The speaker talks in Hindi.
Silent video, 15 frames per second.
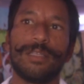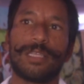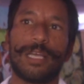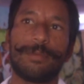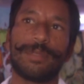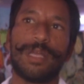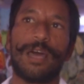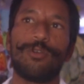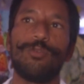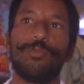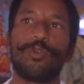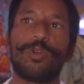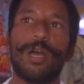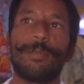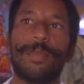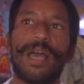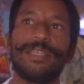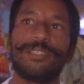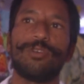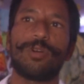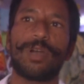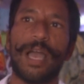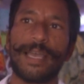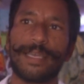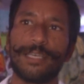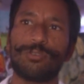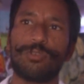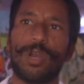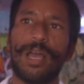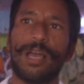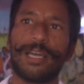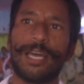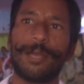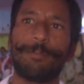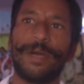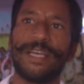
तब दारू मुर्गा ना जियो कहा कि तोरा अगर